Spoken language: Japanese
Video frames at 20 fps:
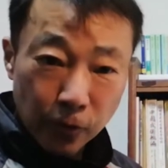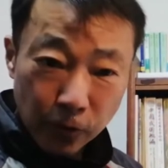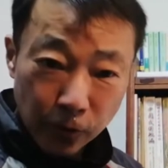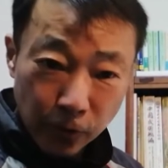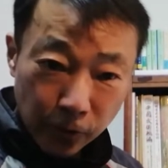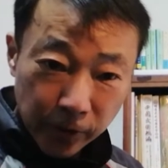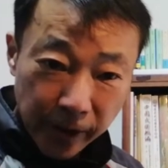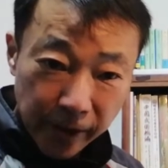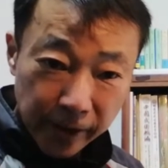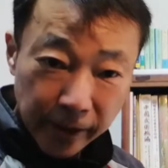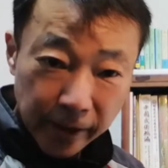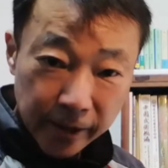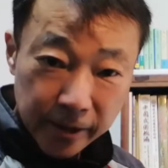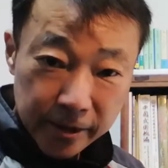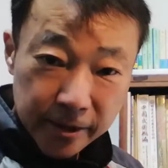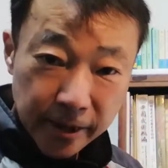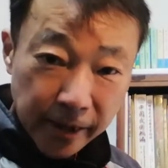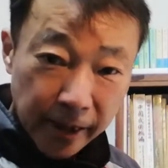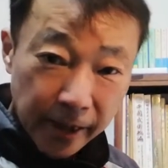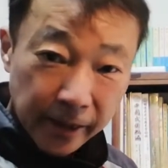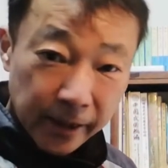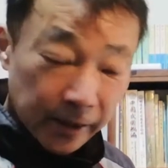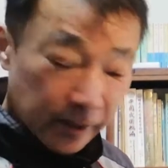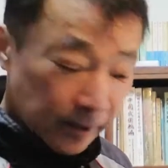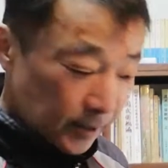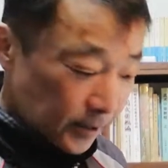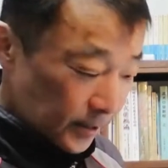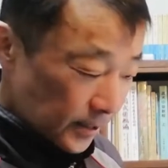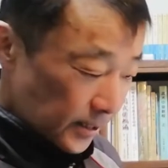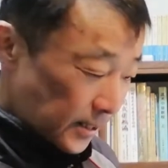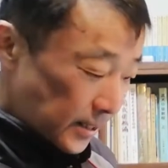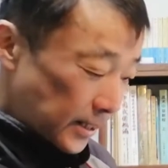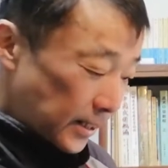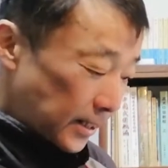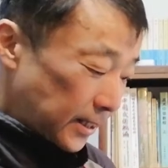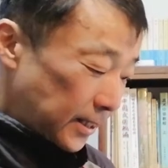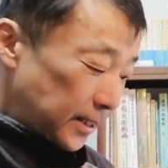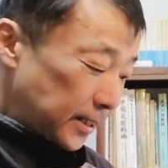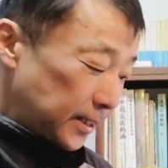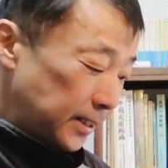保険例でしたね。
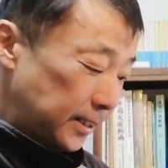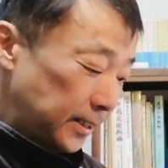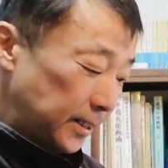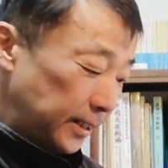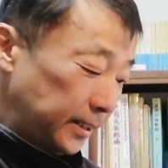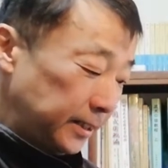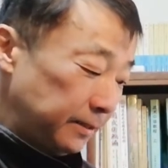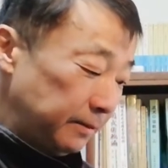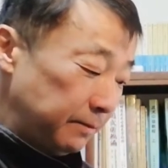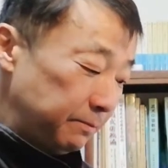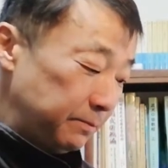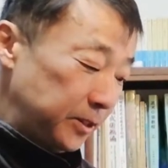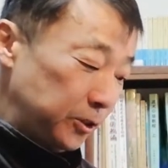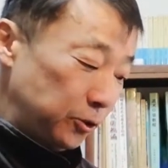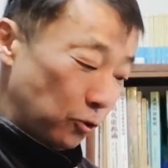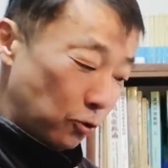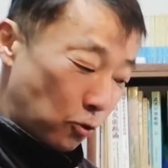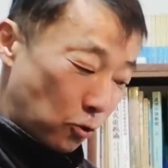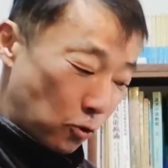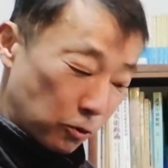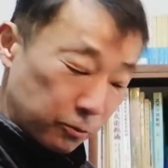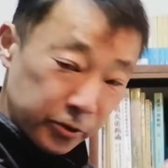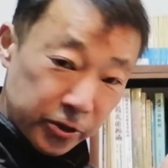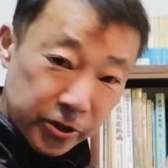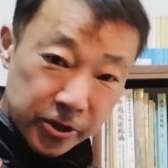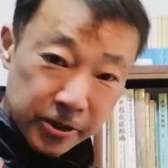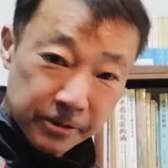はい。右の拳。